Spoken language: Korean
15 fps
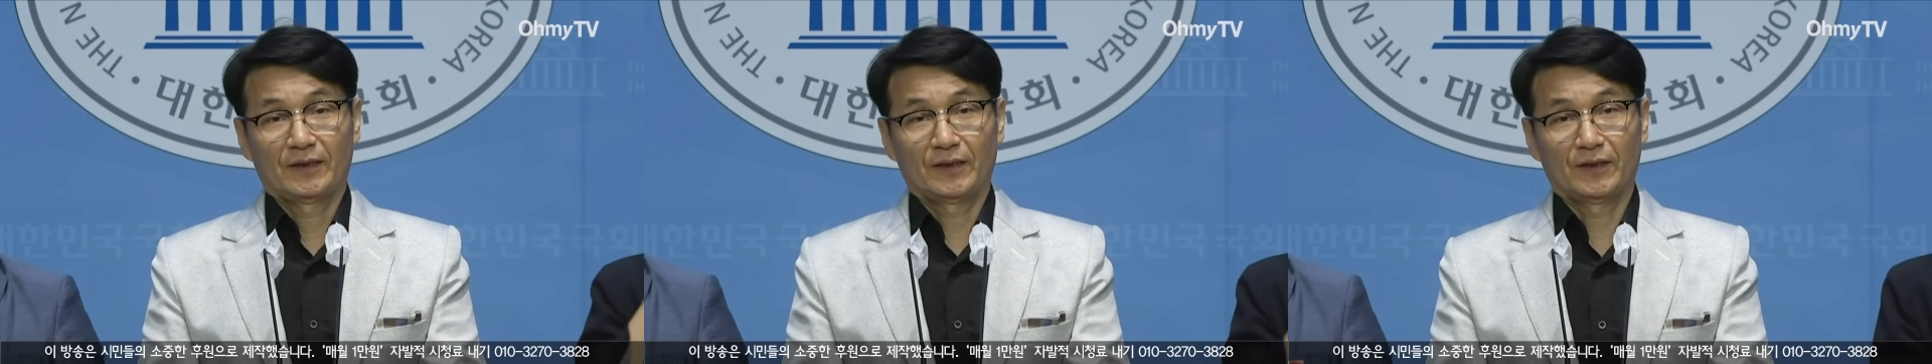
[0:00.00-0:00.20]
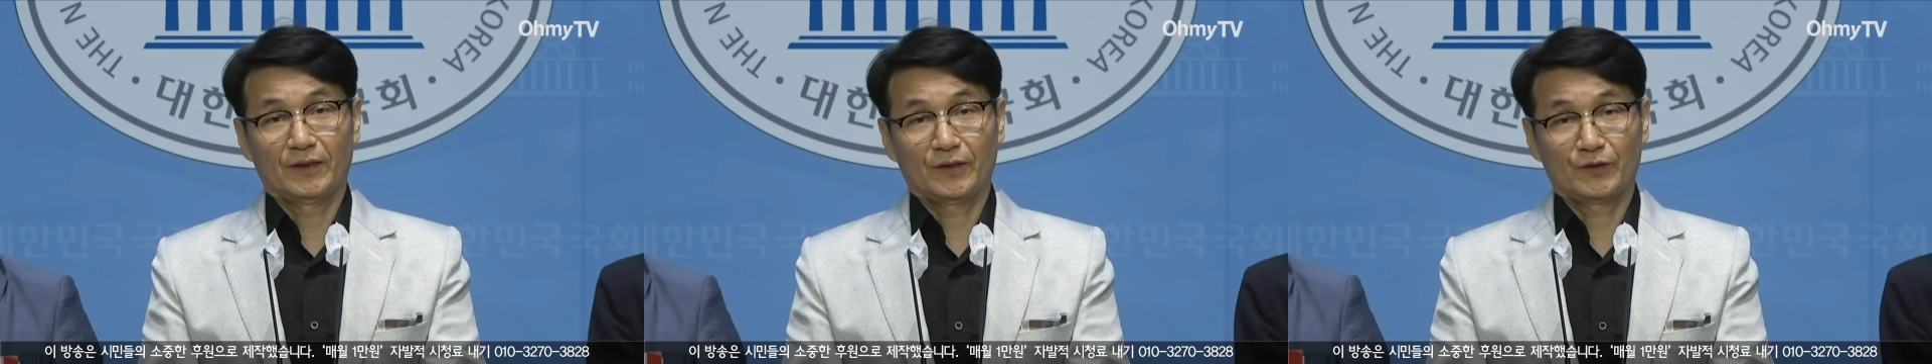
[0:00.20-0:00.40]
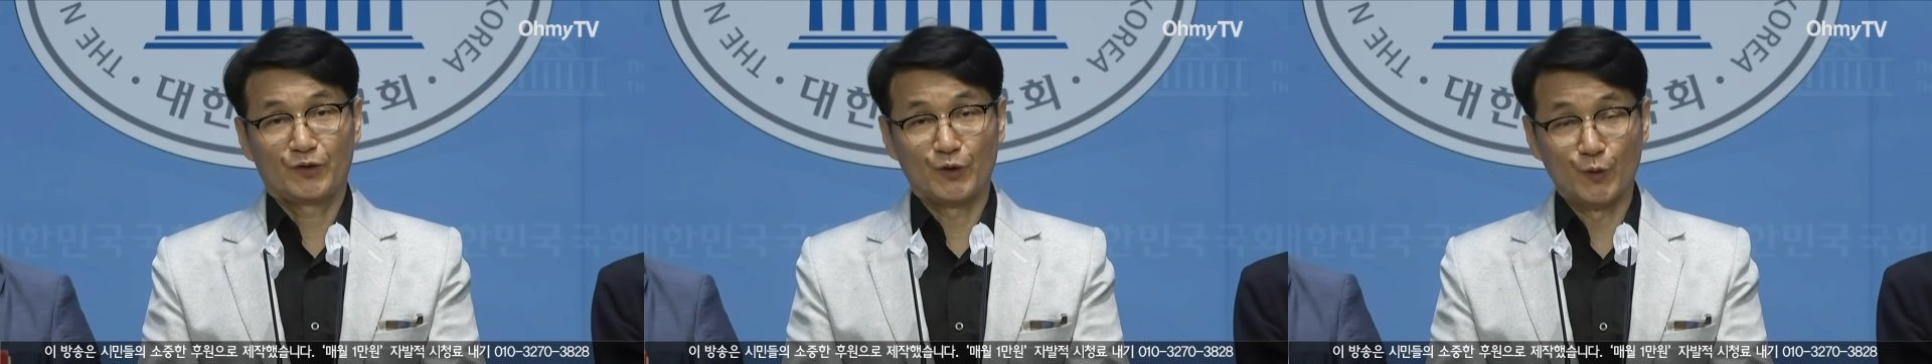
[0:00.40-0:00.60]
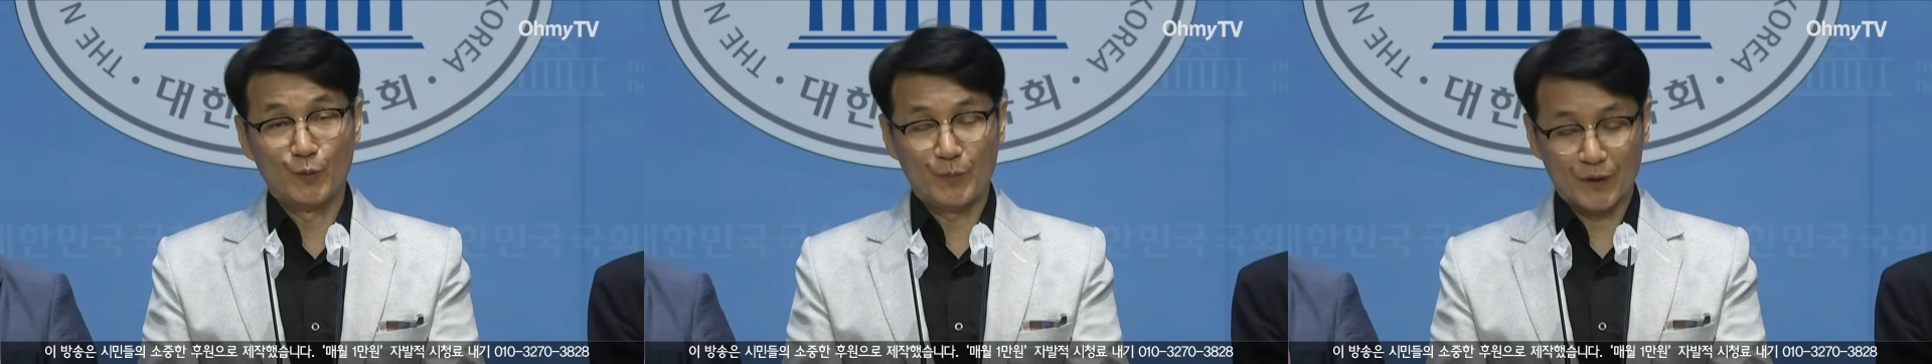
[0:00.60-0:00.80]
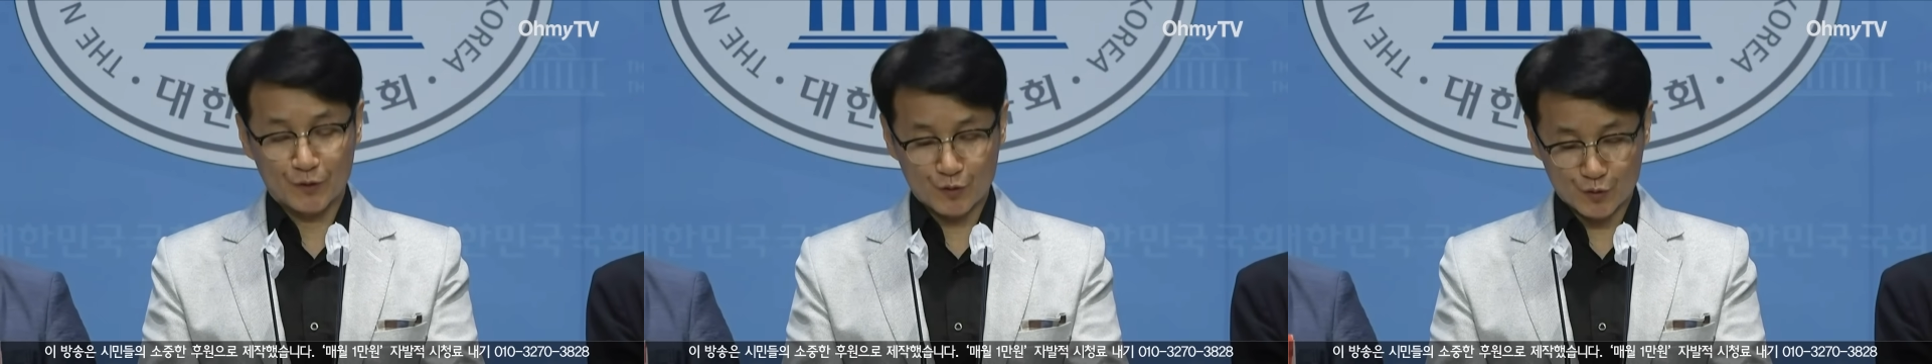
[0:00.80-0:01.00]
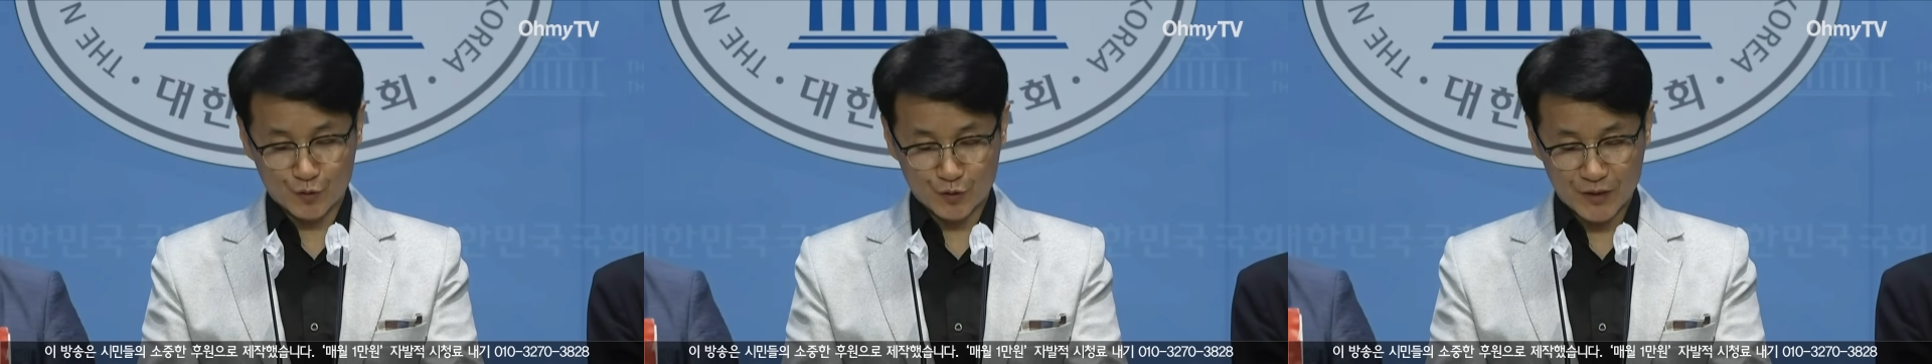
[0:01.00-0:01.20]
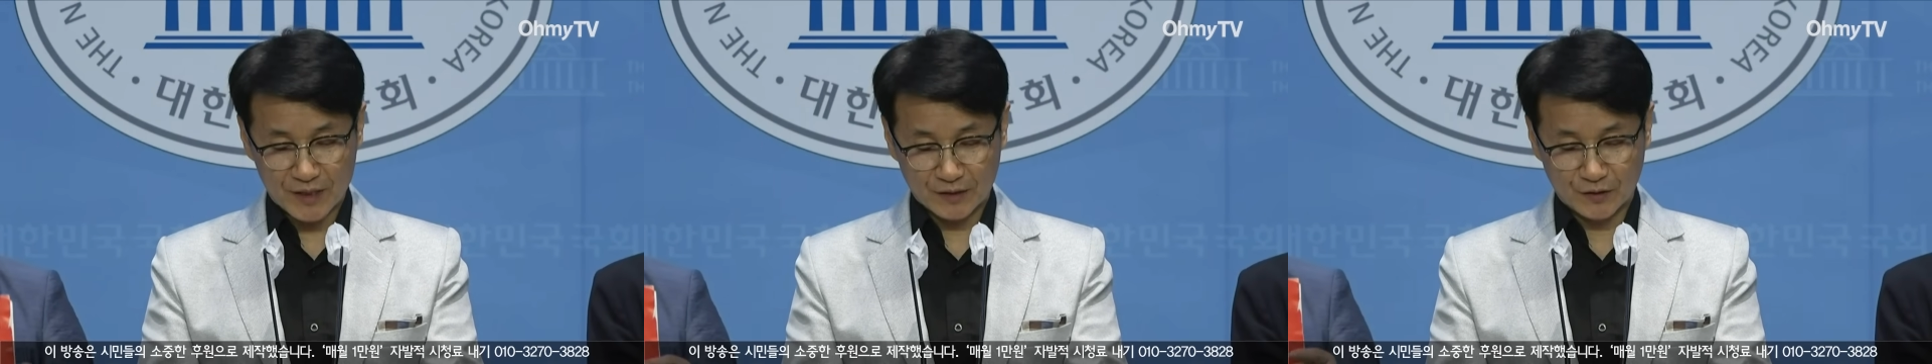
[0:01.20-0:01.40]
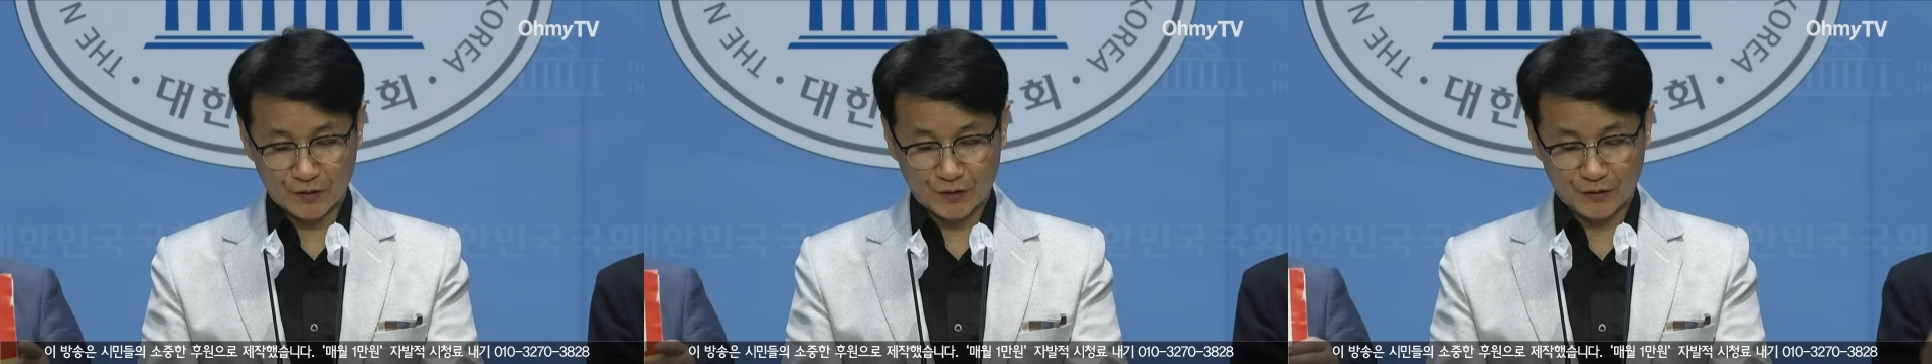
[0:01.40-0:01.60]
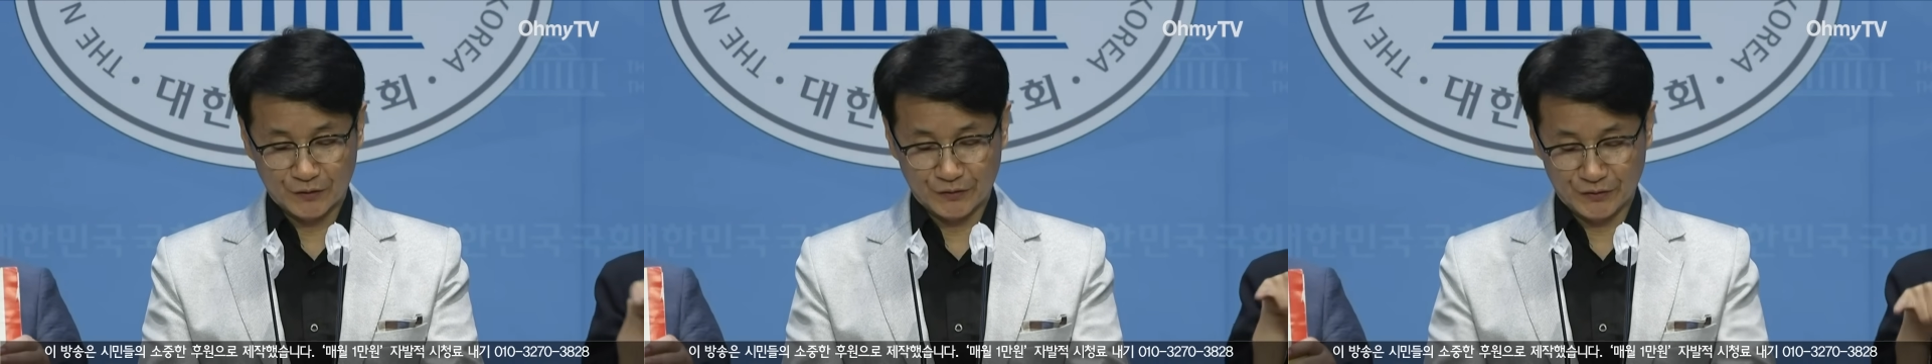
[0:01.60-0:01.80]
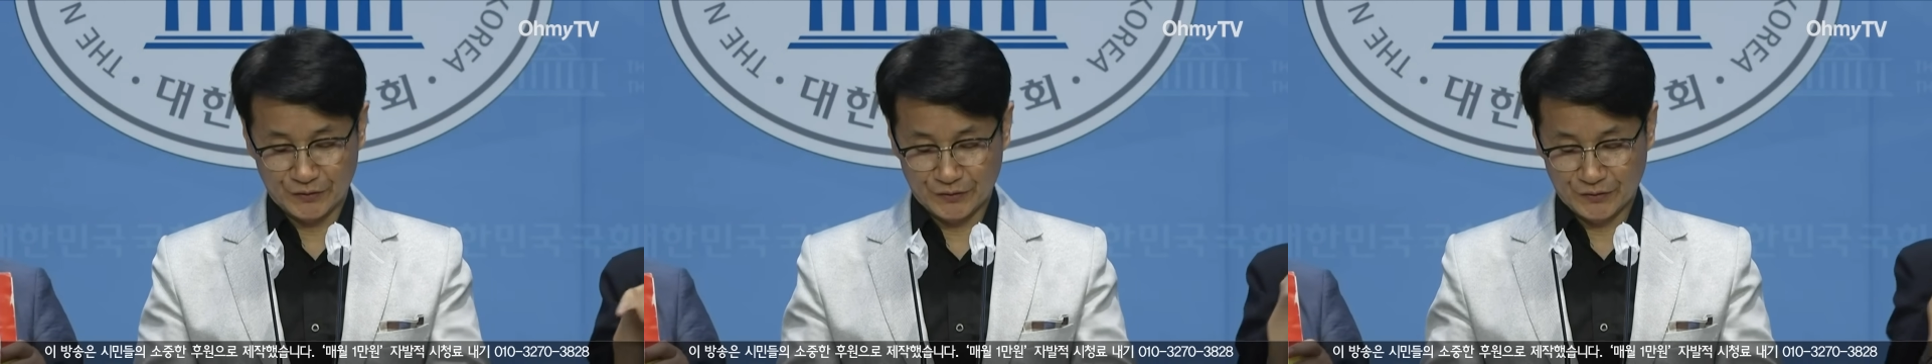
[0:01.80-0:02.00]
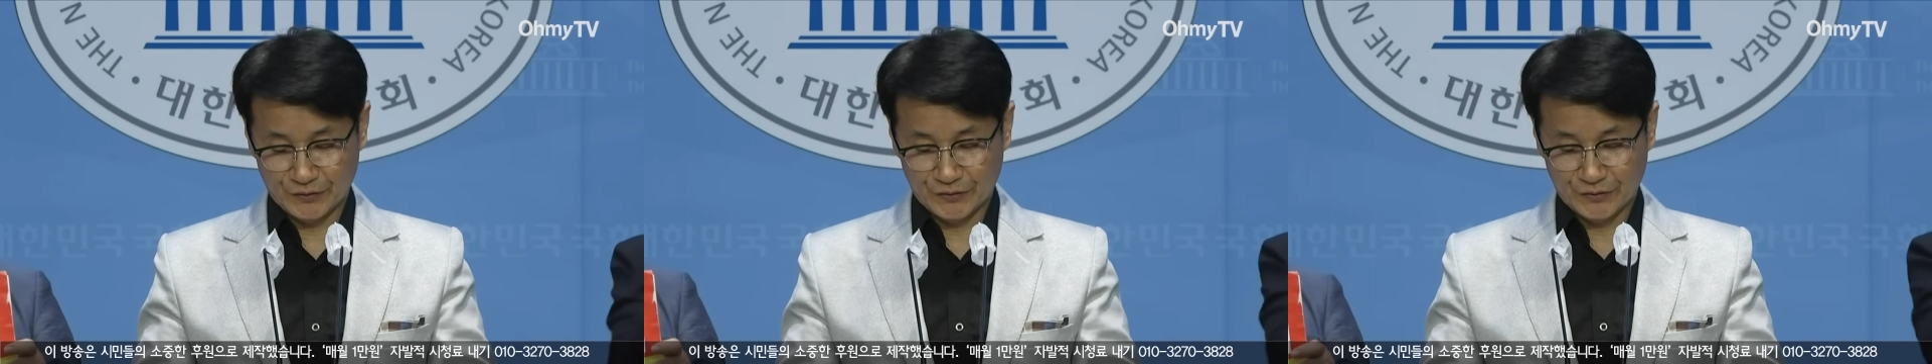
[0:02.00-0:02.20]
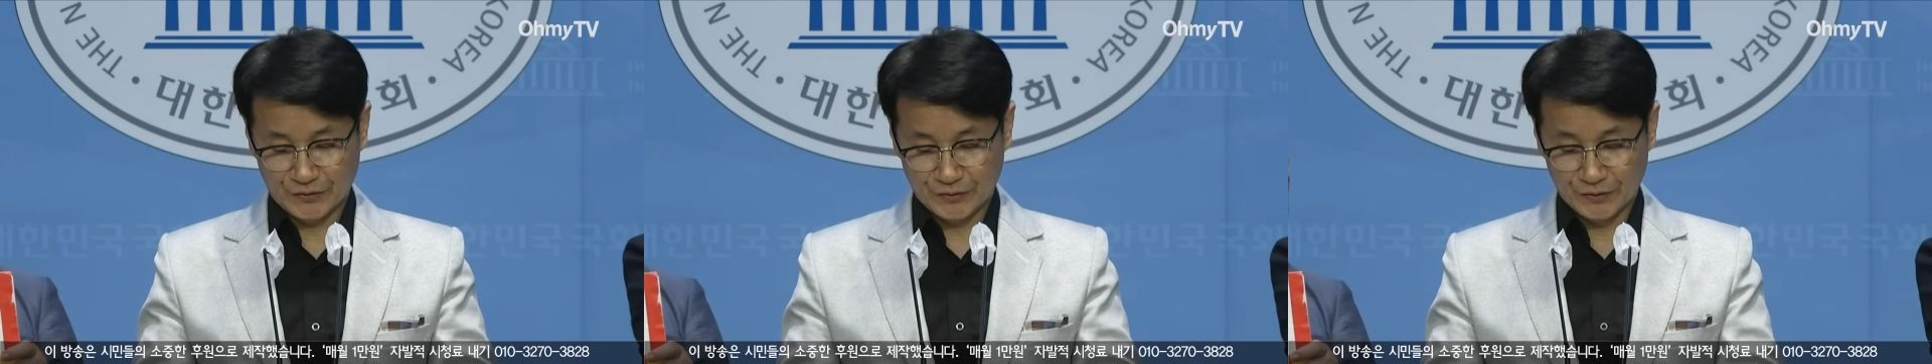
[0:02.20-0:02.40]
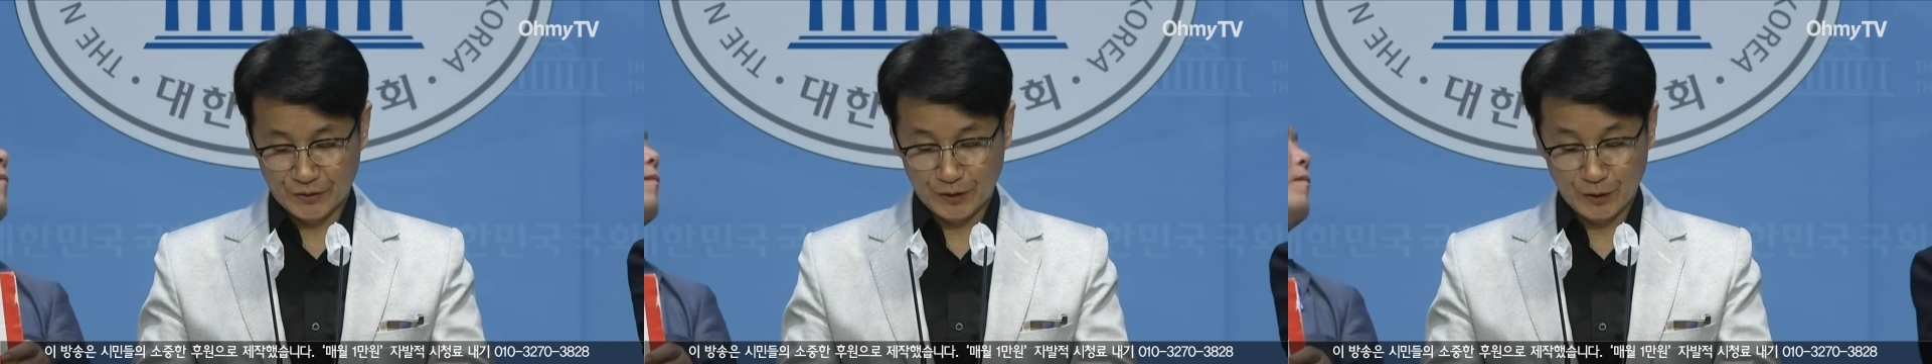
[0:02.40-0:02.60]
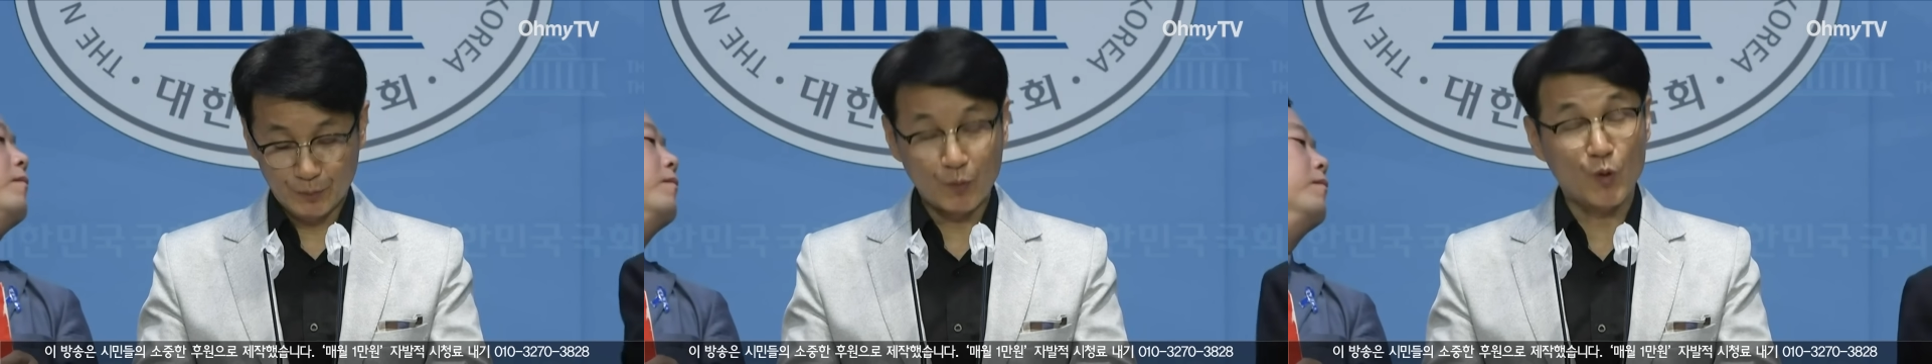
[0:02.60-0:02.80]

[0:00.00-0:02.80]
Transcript: 아, 디올백 수수 사건을